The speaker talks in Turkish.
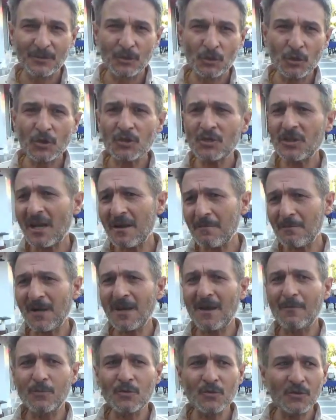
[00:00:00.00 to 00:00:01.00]
Gösterin
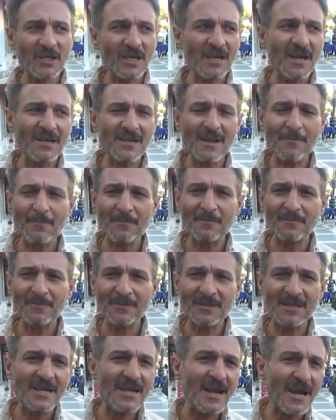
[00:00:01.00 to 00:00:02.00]
bana bunu
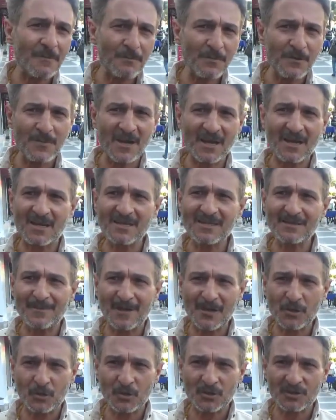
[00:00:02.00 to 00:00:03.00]
denetleyen bir
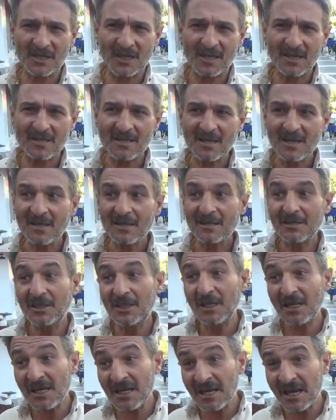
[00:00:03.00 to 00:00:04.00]
mekanizmayı gösterin.
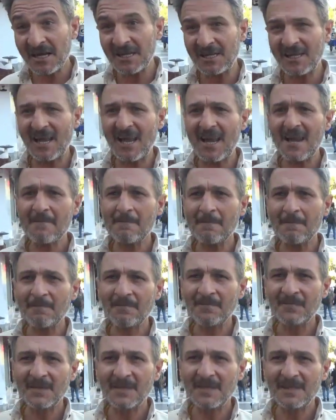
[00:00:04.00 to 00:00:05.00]
Dinen de
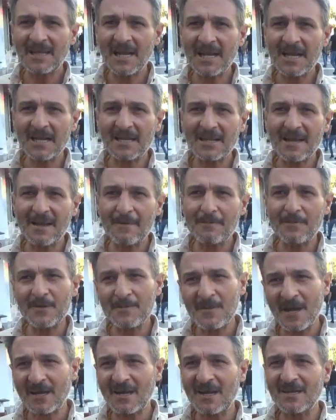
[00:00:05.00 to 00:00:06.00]
denetleyen bir
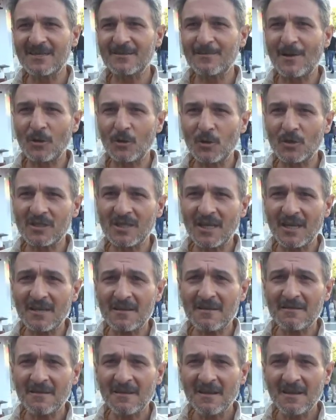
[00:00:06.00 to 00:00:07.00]
mekanizma
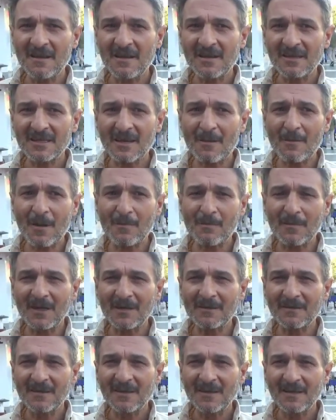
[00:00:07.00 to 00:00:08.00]
gösterin. Tamam mı?
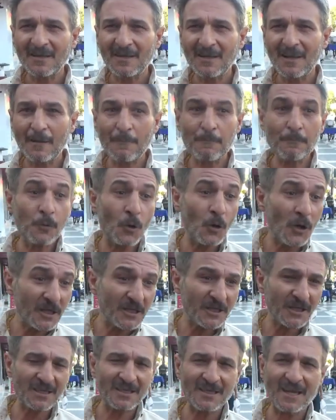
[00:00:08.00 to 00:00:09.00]
E,
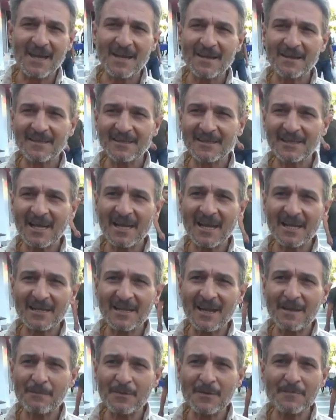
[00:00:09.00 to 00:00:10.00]
politikte
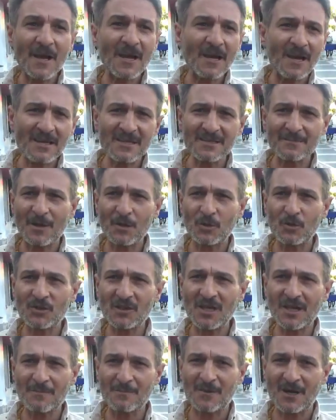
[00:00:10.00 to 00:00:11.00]
denetleyen bir mekanizma
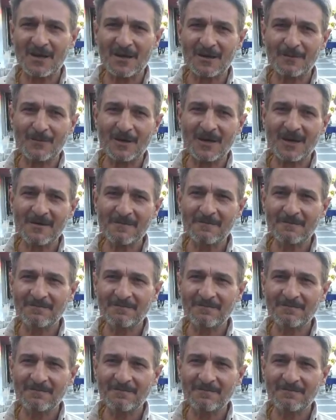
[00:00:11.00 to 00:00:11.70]
gösterin bakalım bana